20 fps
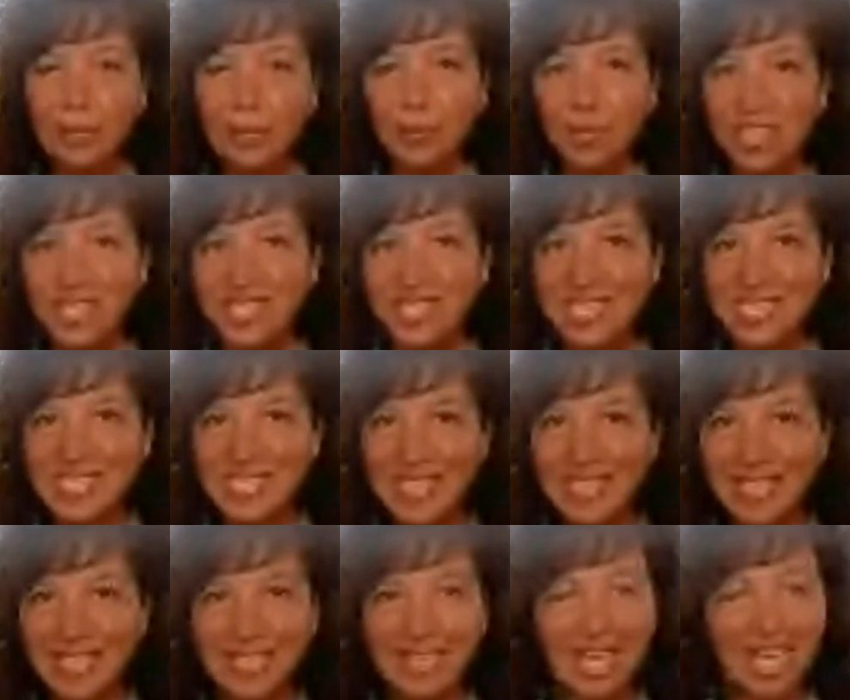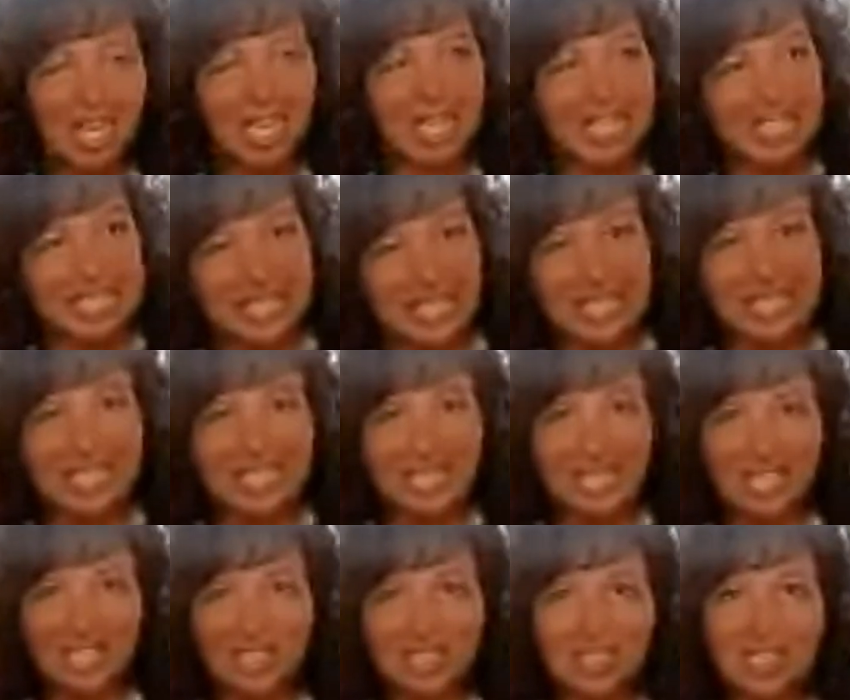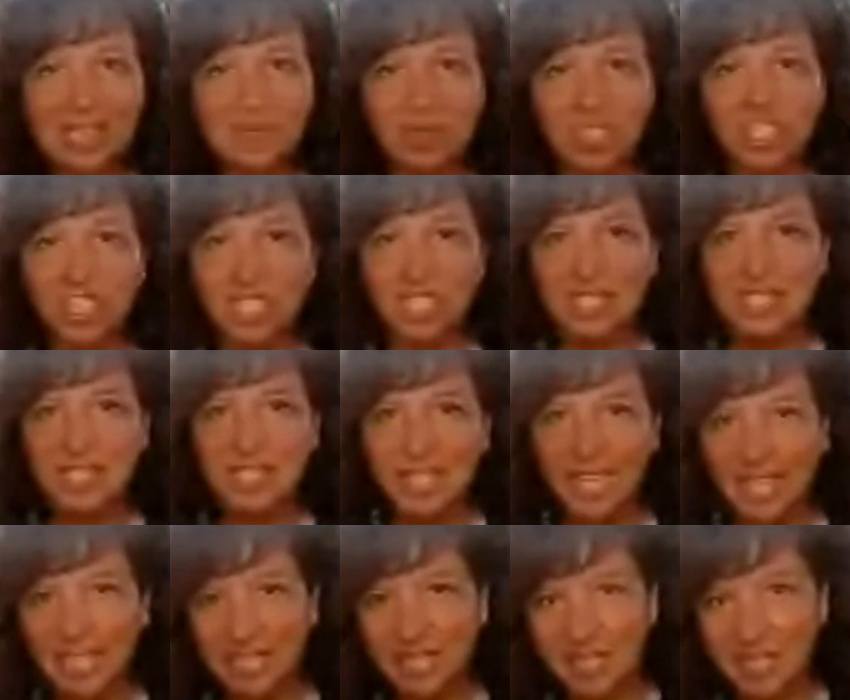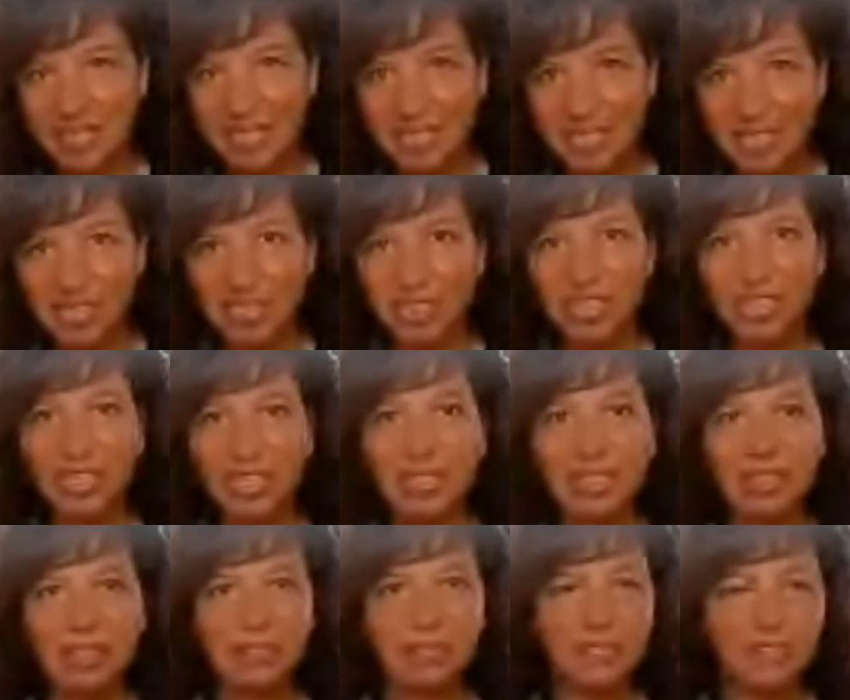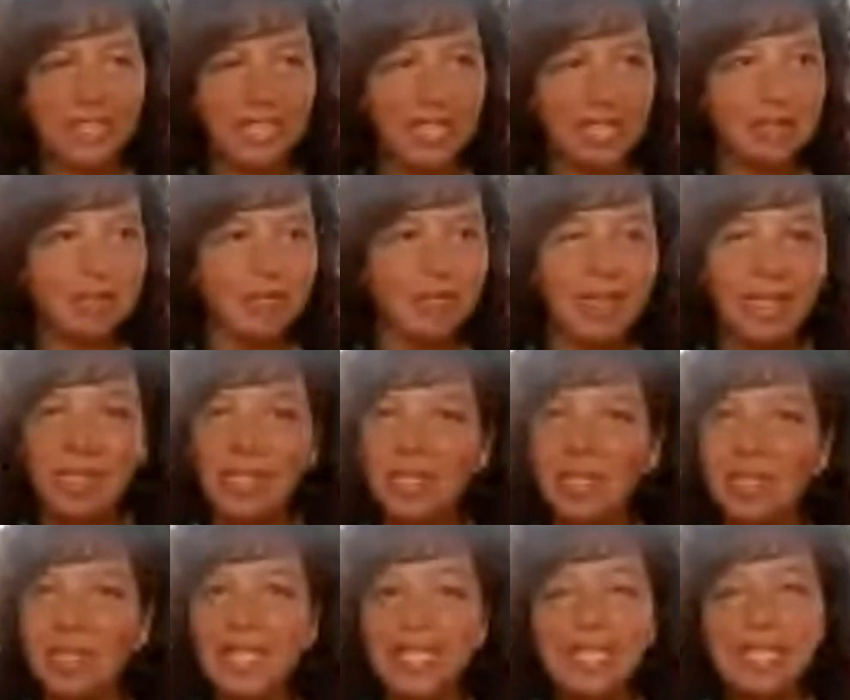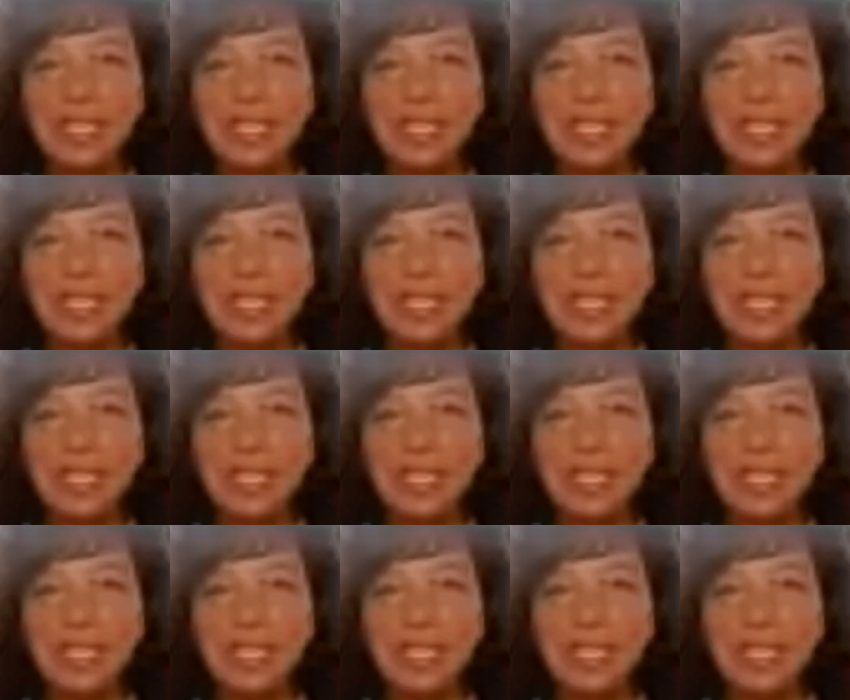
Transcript: me disait ah non, tu sais moi j'ai décidé d'arrêter ça euh, finalement.